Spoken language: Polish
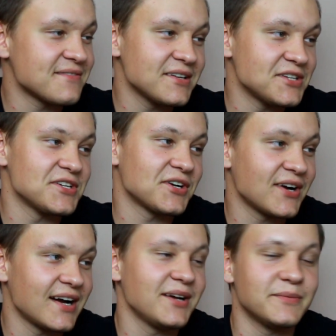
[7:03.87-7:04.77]
fajnie cię
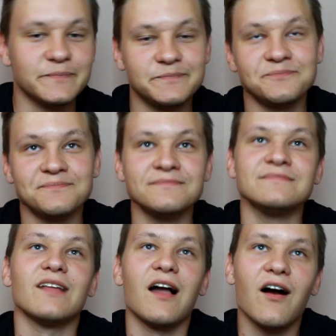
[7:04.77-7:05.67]
kochają.
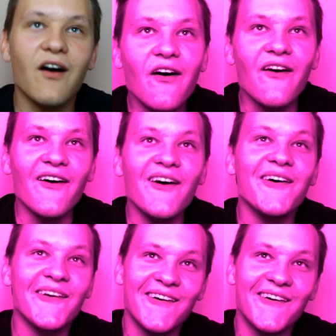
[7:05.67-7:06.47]
O.